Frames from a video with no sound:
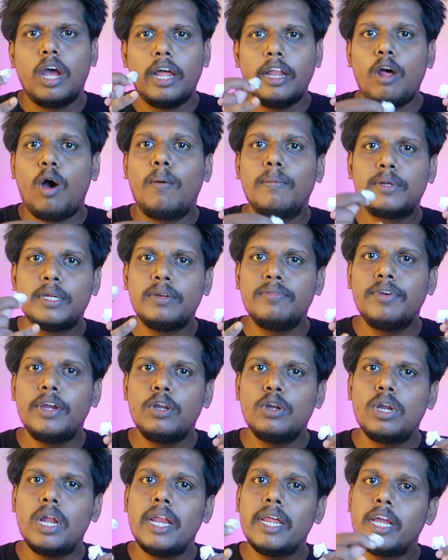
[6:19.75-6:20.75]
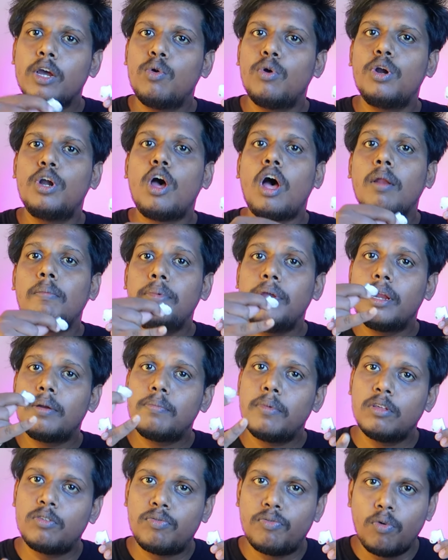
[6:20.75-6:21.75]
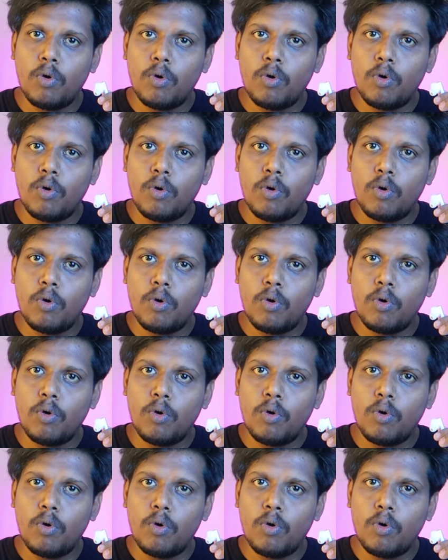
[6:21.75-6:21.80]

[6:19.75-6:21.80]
அந்த ஆப்ஷன் வேணும்னா நீங்கள் நீங்கள் ஒரு டால்பி அட்மாஸ்